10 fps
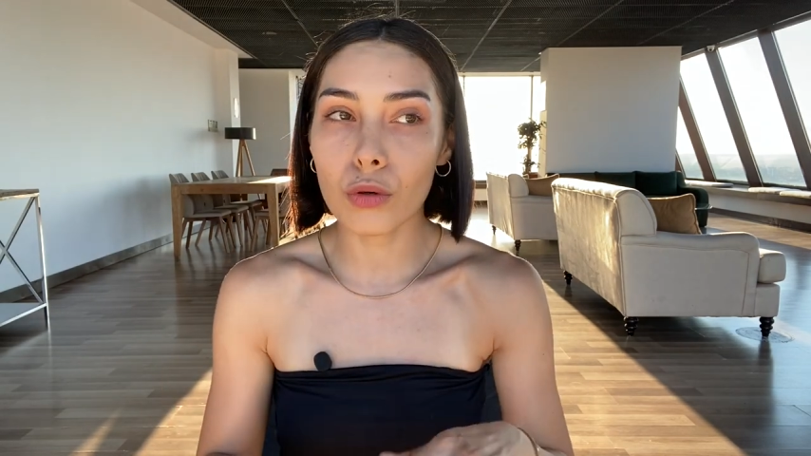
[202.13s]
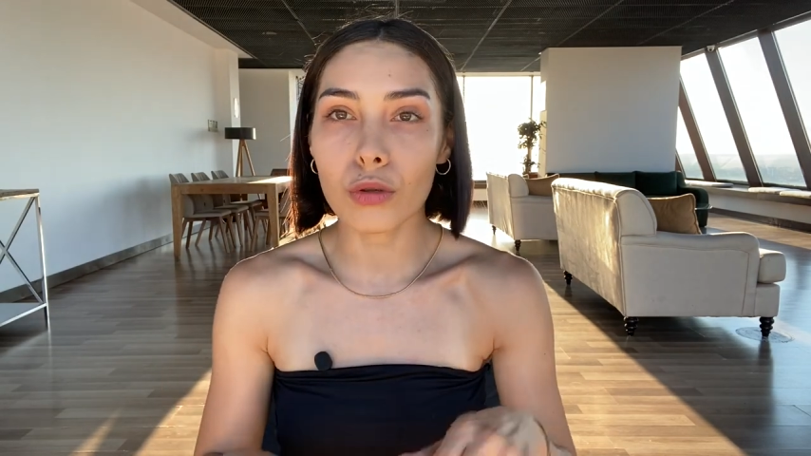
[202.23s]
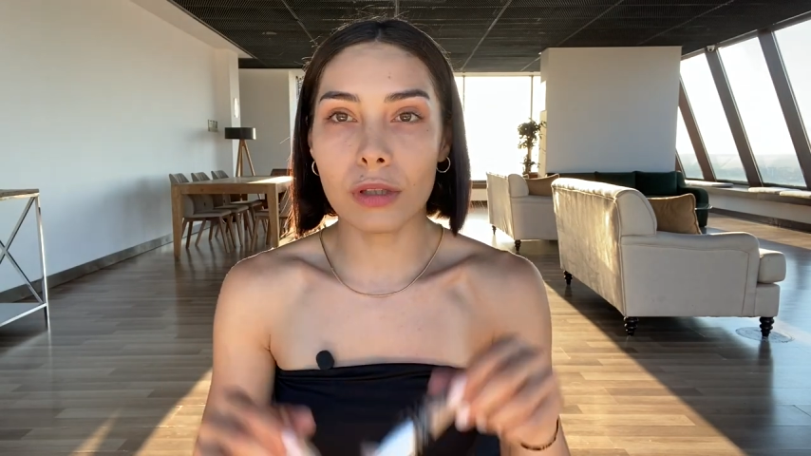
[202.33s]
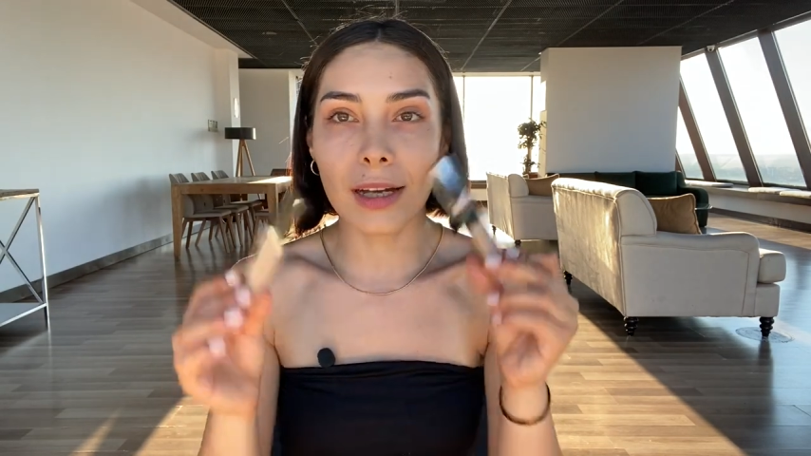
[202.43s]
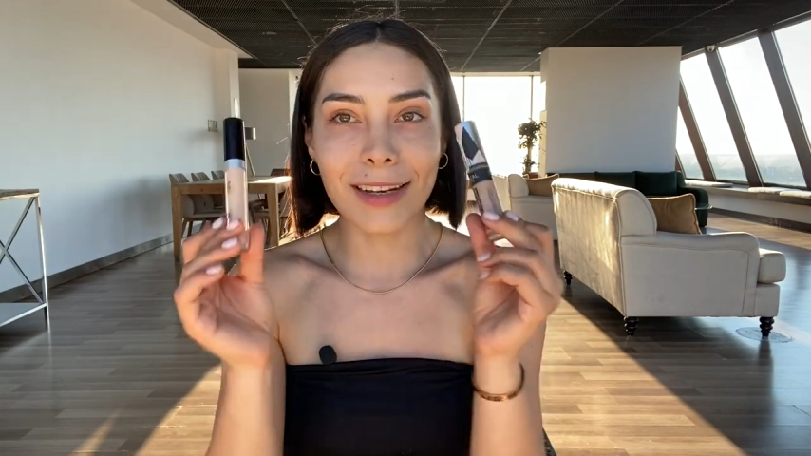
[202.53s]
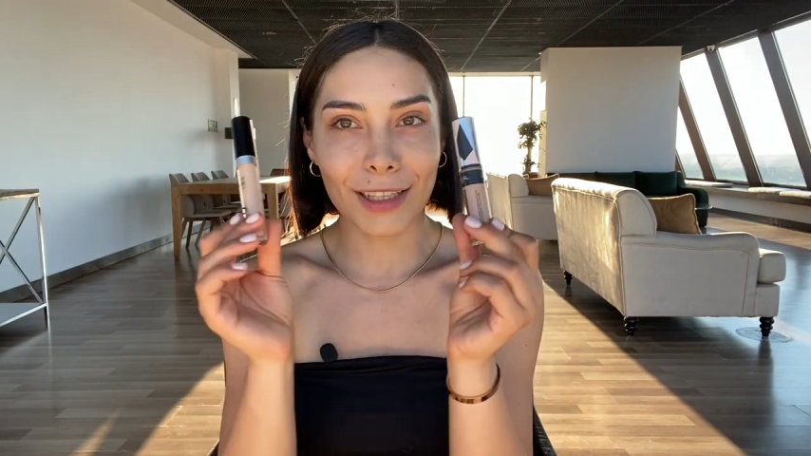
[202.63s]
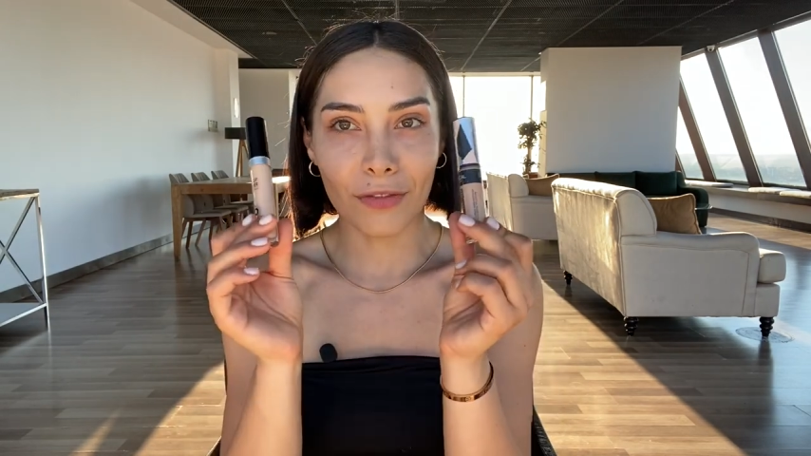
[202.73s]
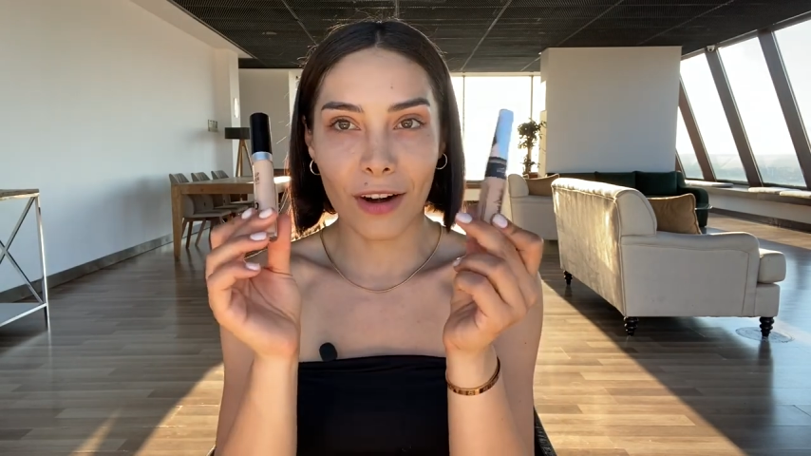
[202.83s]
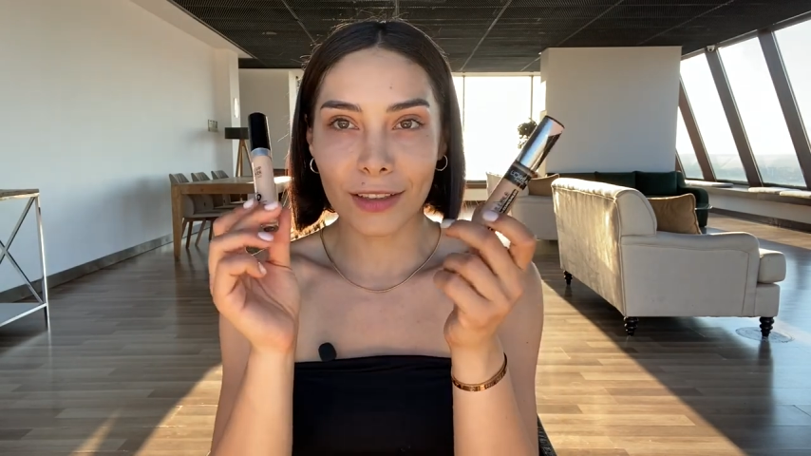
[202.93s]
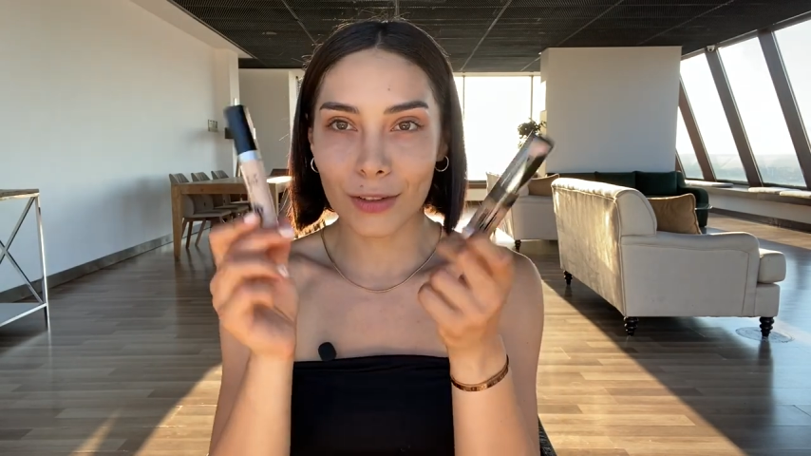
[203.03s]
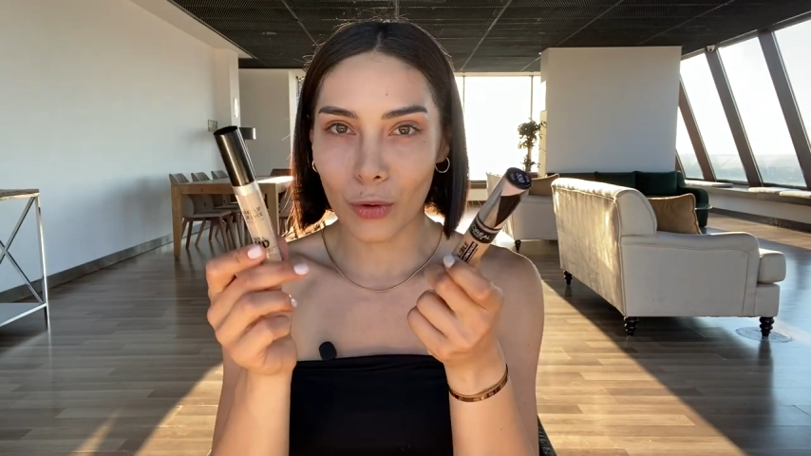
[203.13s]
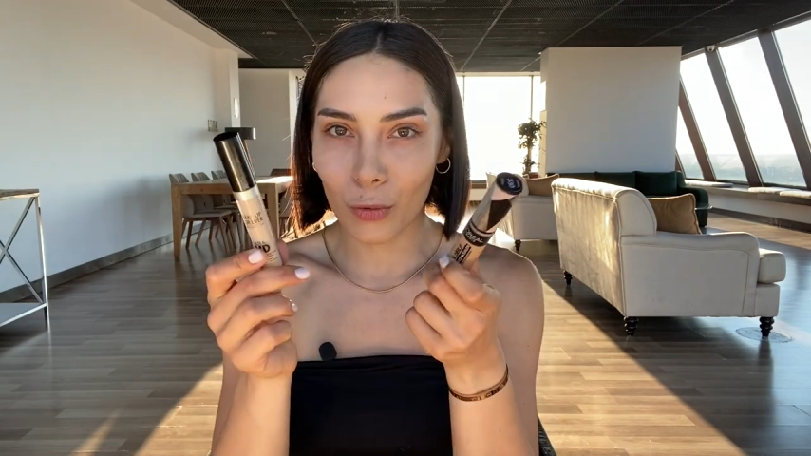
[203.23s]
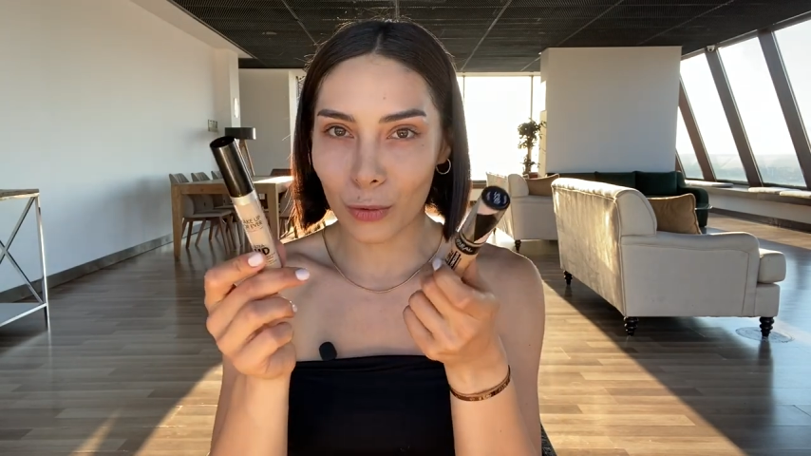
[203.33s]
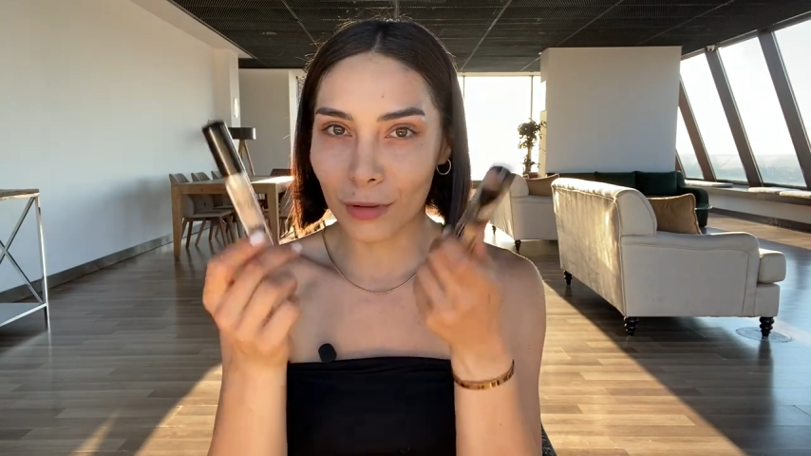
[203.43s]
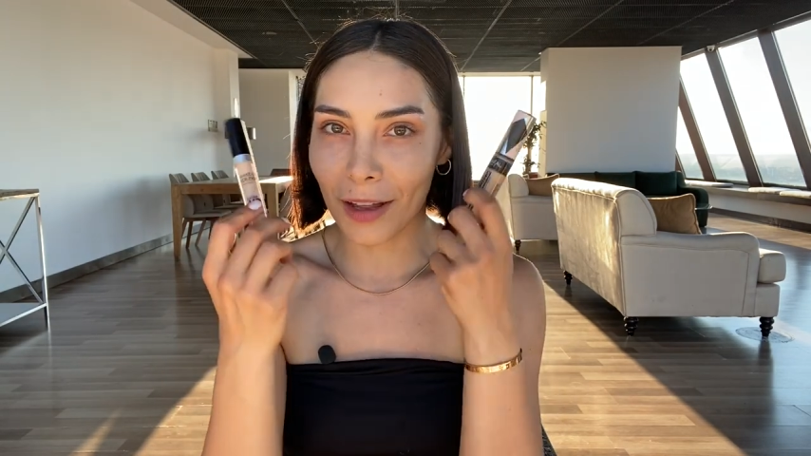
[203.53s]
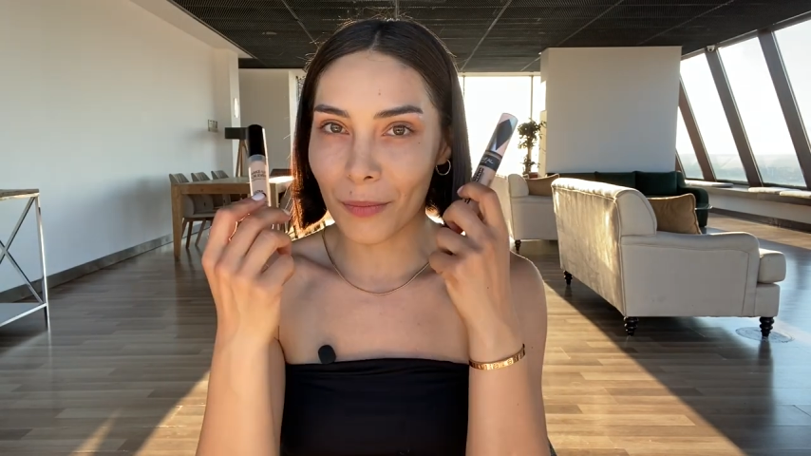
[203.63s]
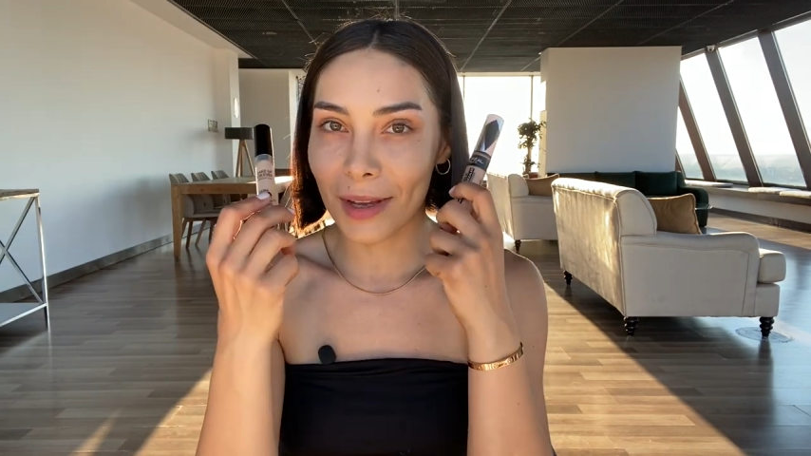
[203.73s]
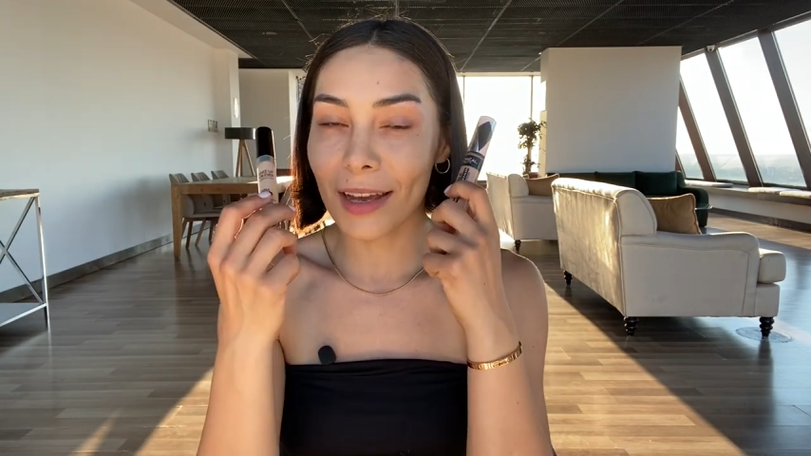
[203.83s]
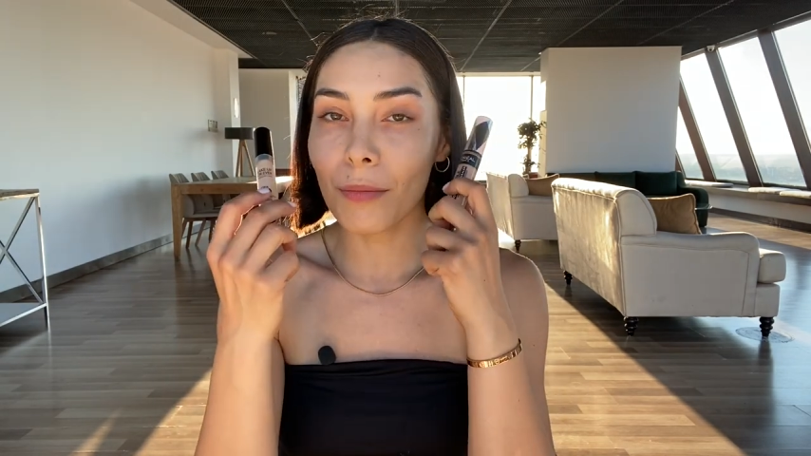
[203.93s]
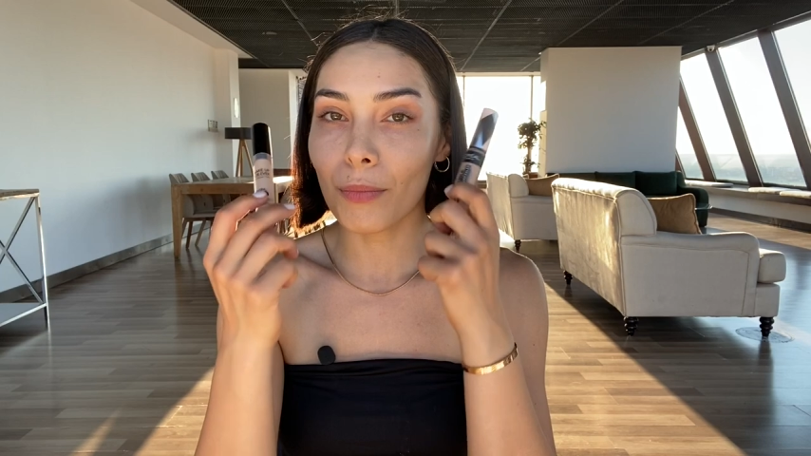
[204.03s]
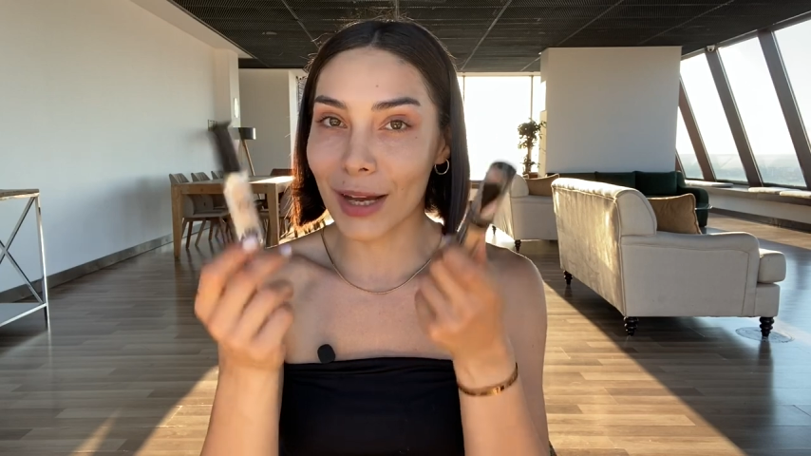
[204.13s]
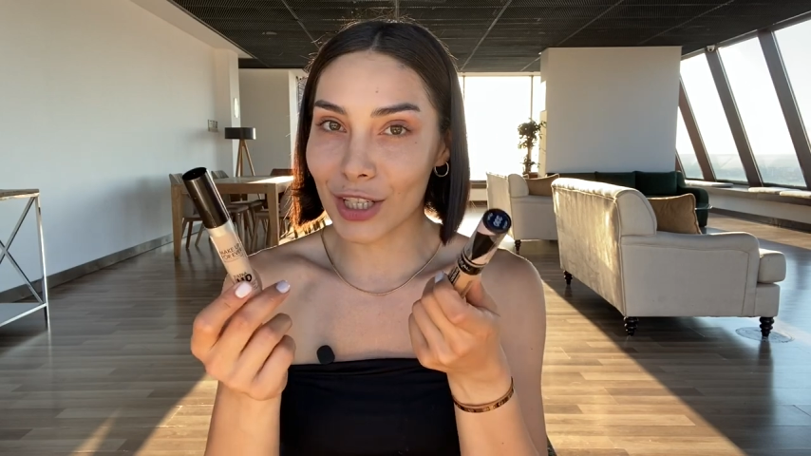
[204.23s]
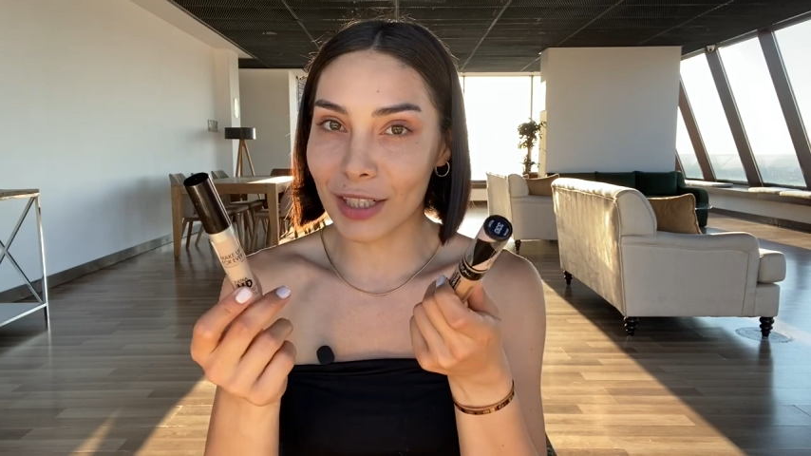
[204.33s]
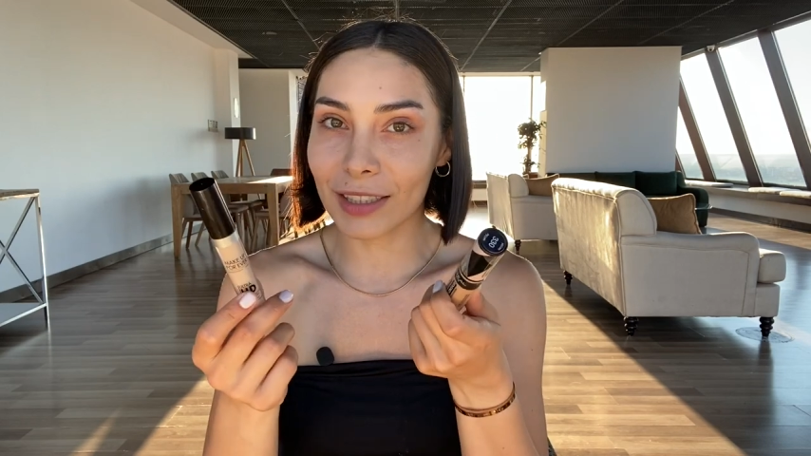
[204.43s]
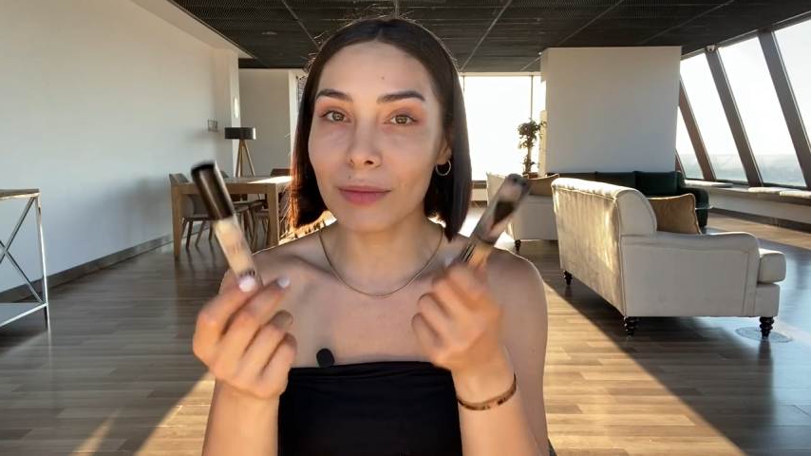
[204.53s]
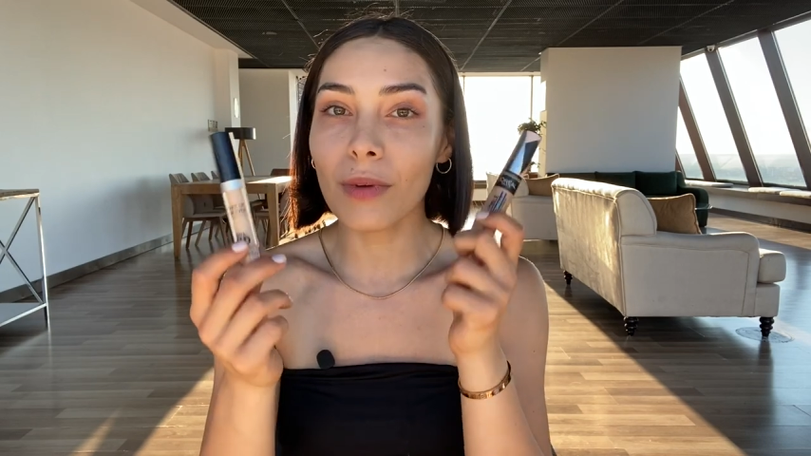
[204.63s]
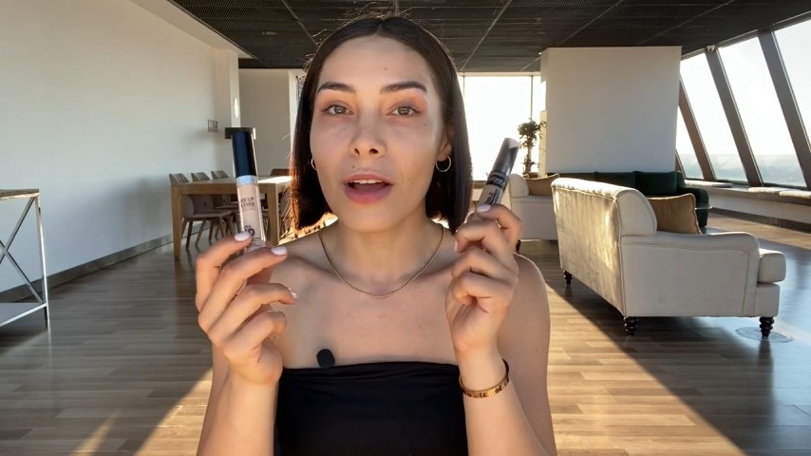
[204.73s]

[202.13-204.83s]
O yüzden iki farklı ton kullanmaya başladım